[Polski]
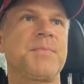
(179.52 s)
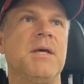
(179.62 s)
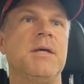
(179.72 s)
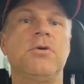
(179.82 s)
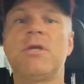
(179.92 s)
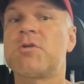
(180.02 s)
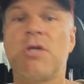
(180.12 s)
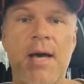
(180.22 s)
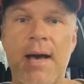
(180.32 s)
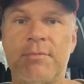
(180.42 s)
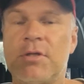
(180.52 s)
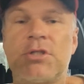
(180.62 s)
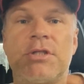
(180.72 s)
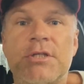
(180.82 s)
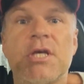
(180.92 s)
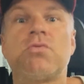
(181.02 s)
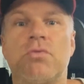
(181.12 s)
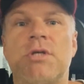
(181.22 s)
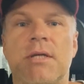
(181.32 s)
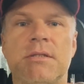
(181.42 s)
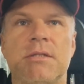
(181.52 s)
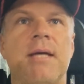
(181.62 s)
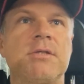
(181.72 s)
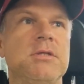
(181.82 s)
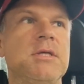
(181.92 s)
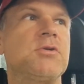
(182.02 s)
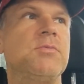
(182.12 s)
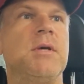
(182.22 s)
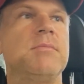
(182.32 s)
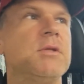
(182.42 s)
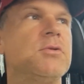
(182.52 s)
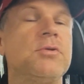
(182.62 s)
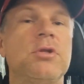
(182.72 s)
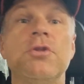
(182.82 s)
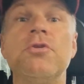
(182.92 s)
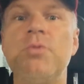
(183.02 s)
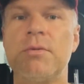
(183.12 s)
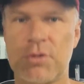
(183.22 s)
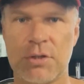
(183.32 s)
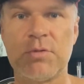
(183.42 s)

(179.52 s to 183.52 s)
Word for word: mm, no nie przejechałem tych 40 tysięcy, tak? Czyli nie zrobiłem, nie, do, nie dobiłem do